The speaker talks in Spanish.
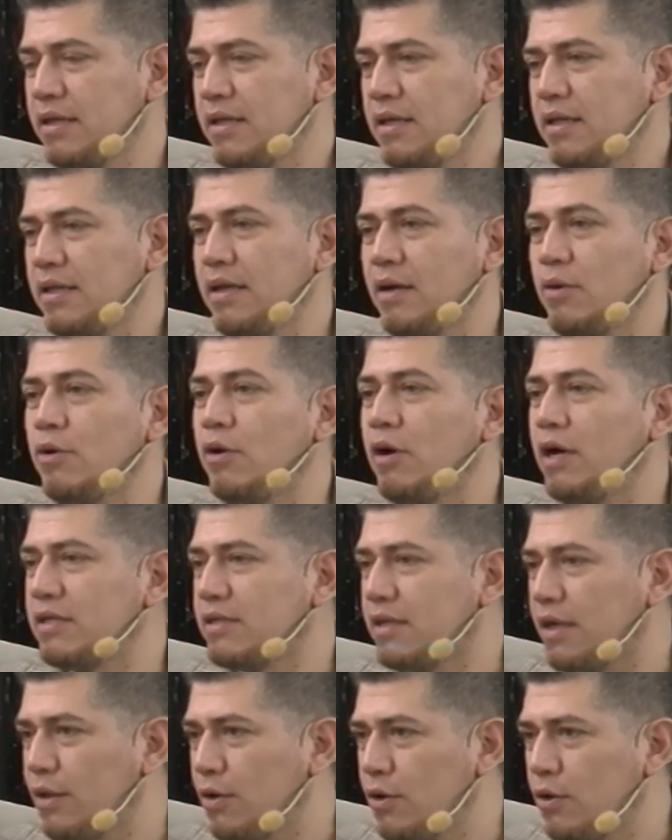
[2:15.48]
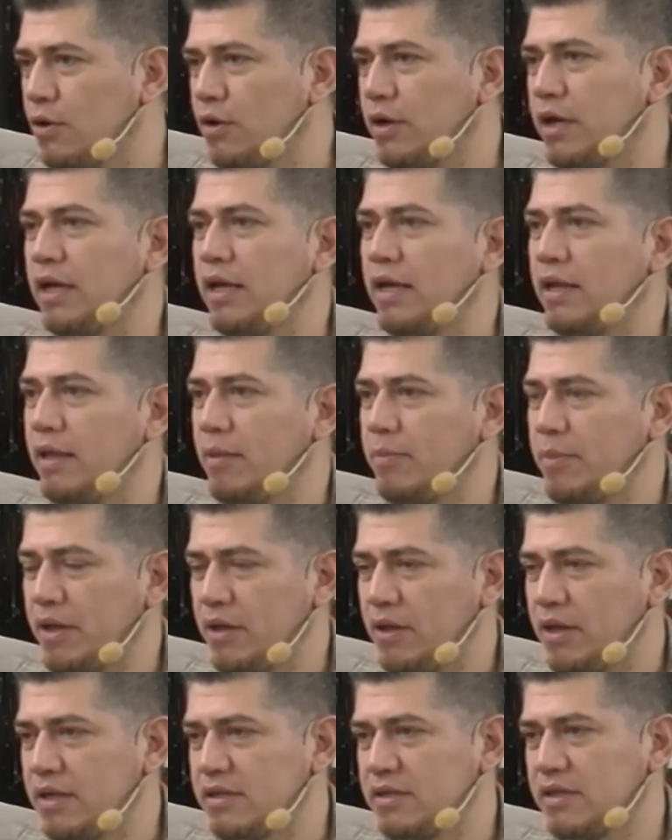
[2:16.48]
de algunos asadores, de
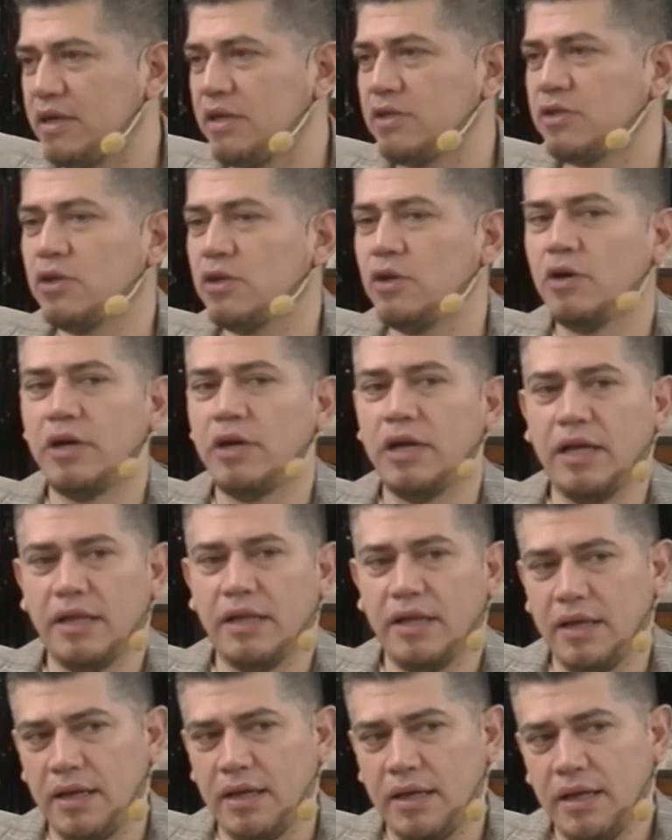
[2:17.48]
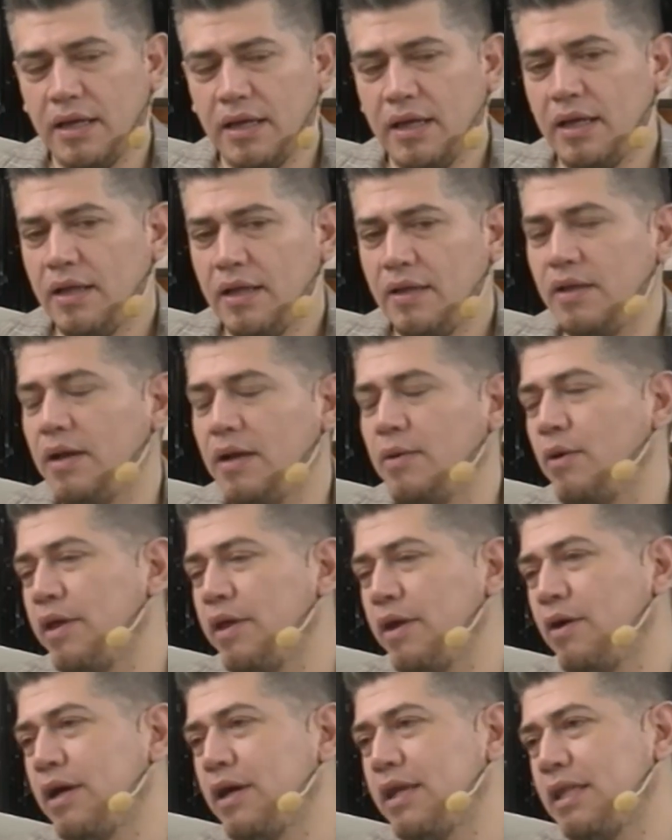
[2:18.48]
perdida en las Cerrazones, del
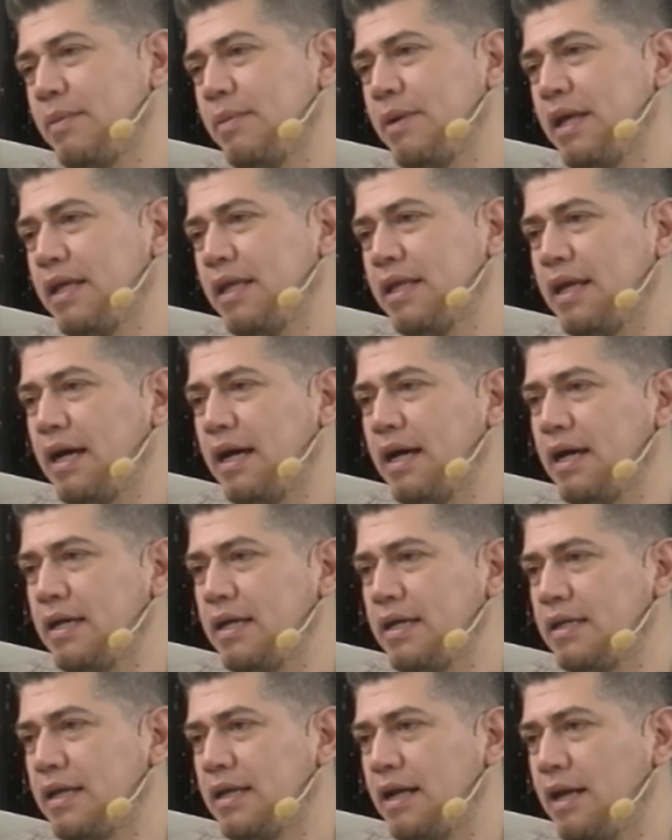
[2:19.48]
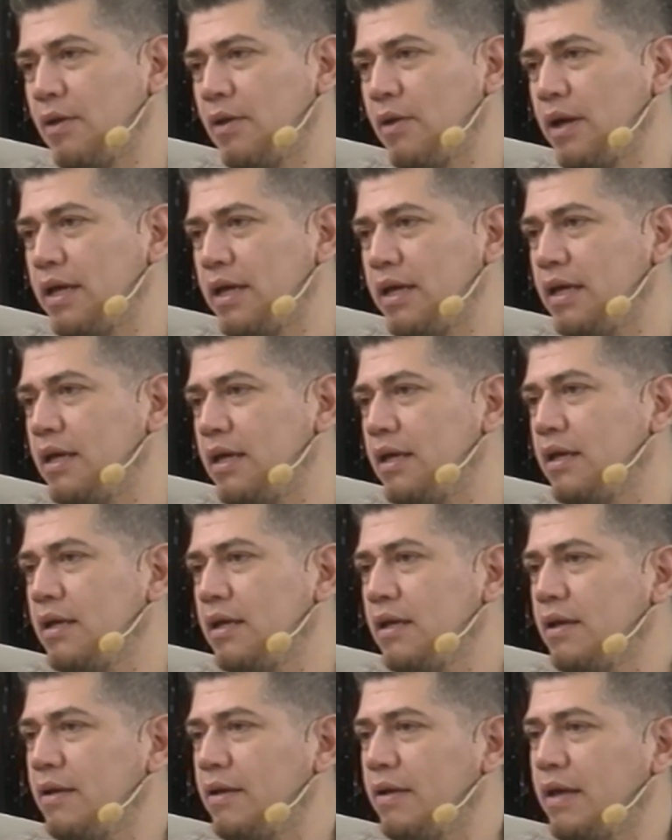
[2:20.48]
bodegón que también está instalado ahí.
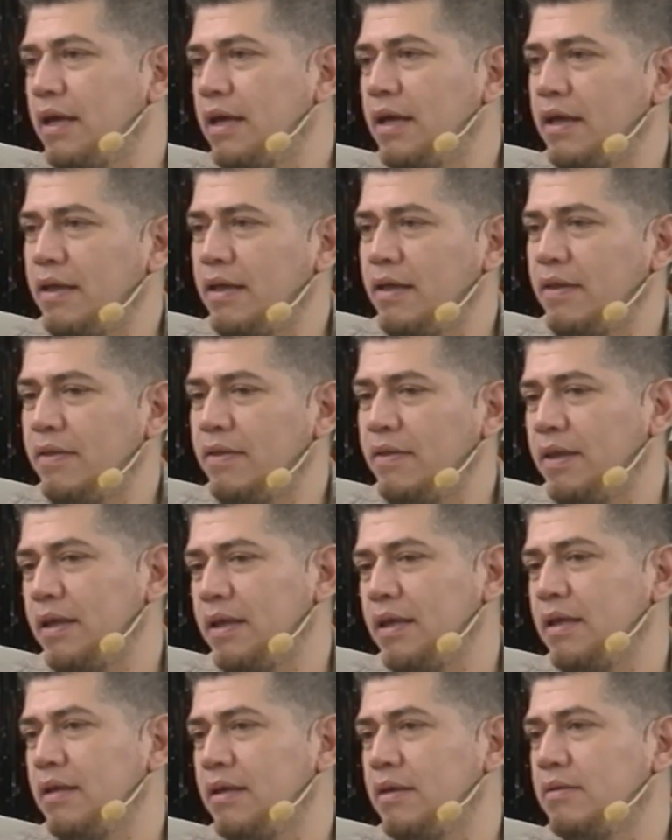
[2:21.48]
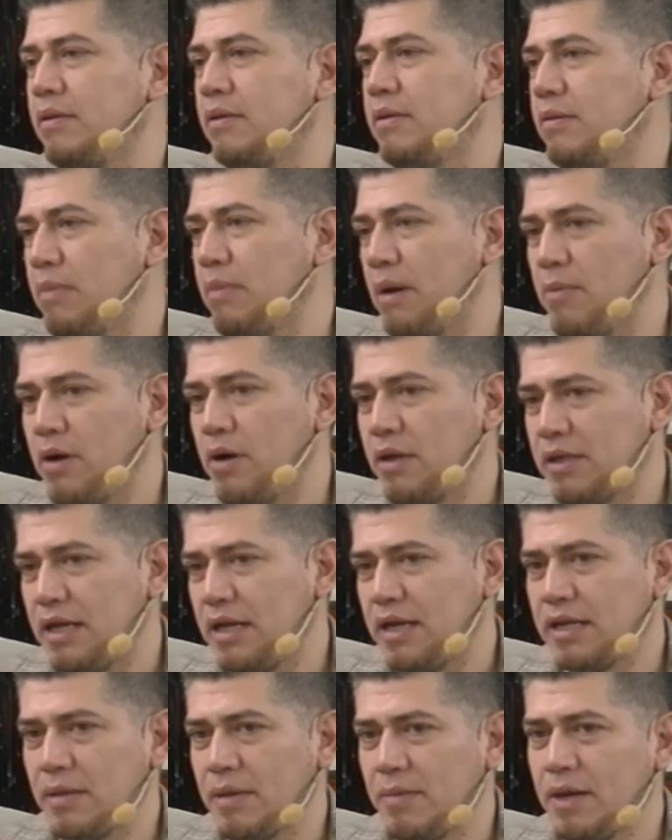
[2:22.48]
Eh, de, vamos a
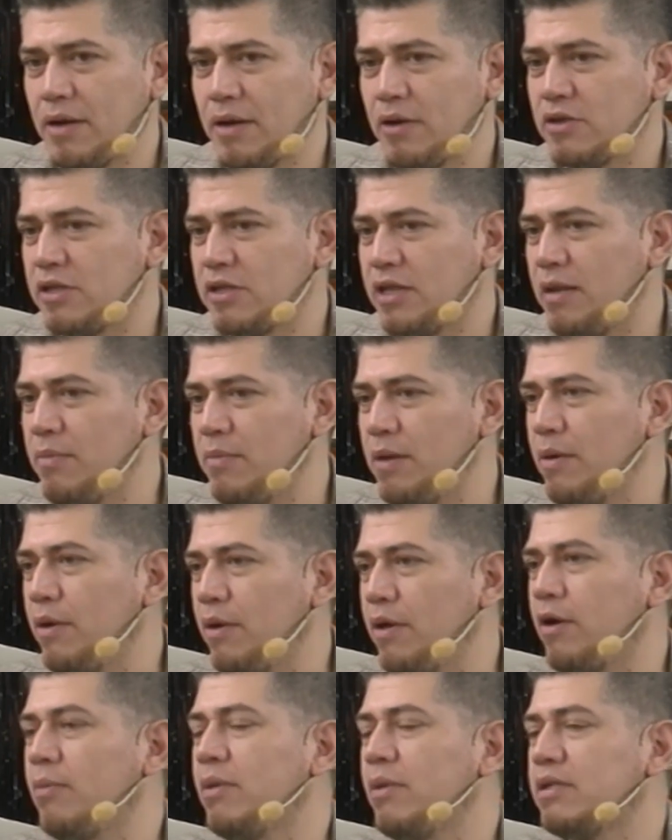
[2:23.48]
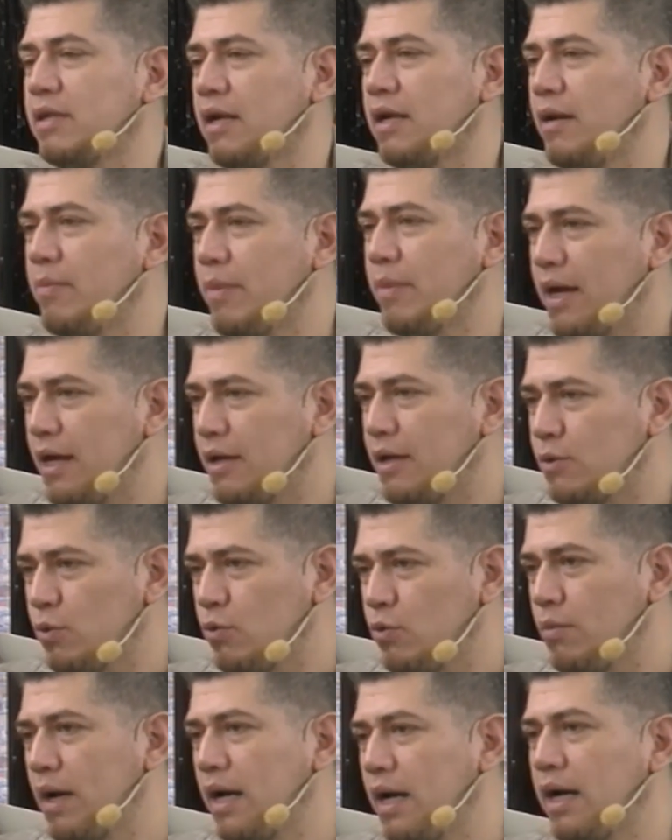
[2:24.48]
tener también cocina en vivo de cómo hacer la empanada
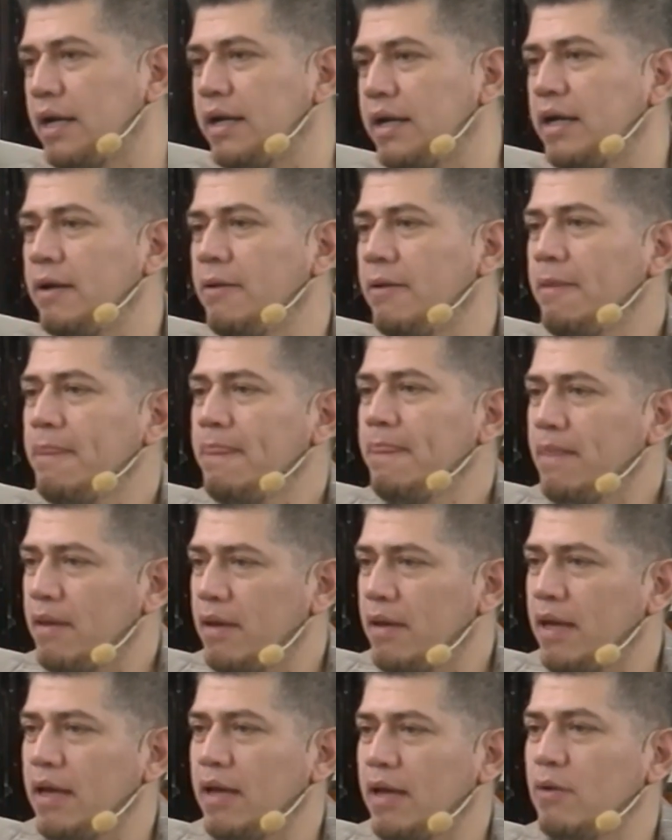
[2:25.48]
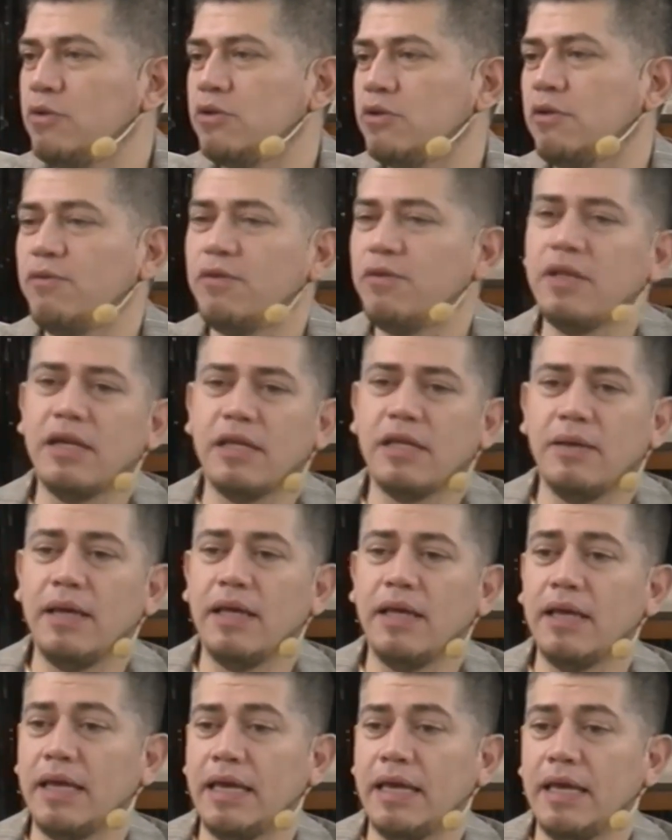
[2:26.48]
tucumana, eh, un sinfín de
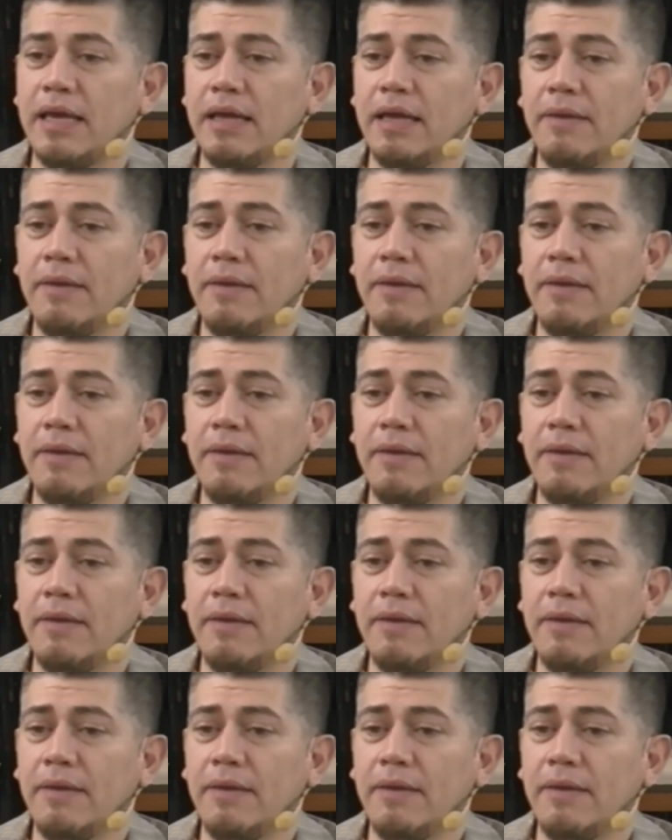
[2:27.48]
actividades que